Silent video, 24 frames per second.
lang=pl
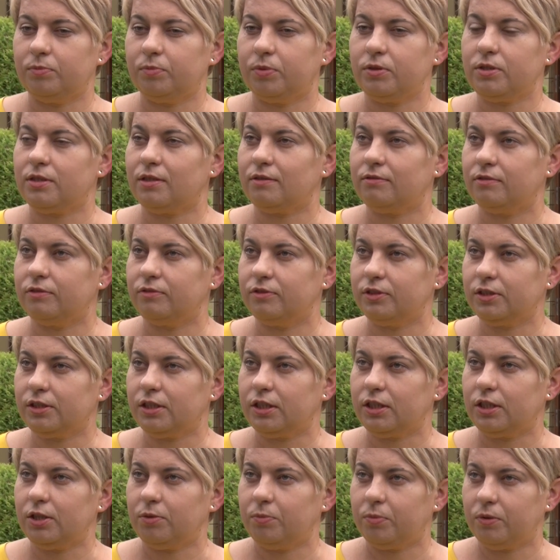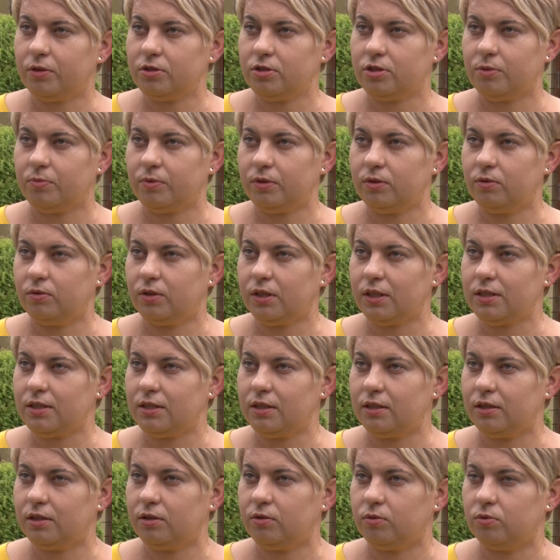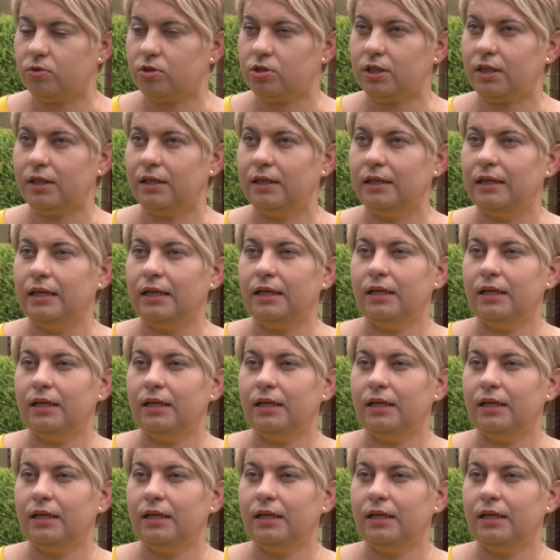podstawowych takich potrzeb edukacyjnych ucznia,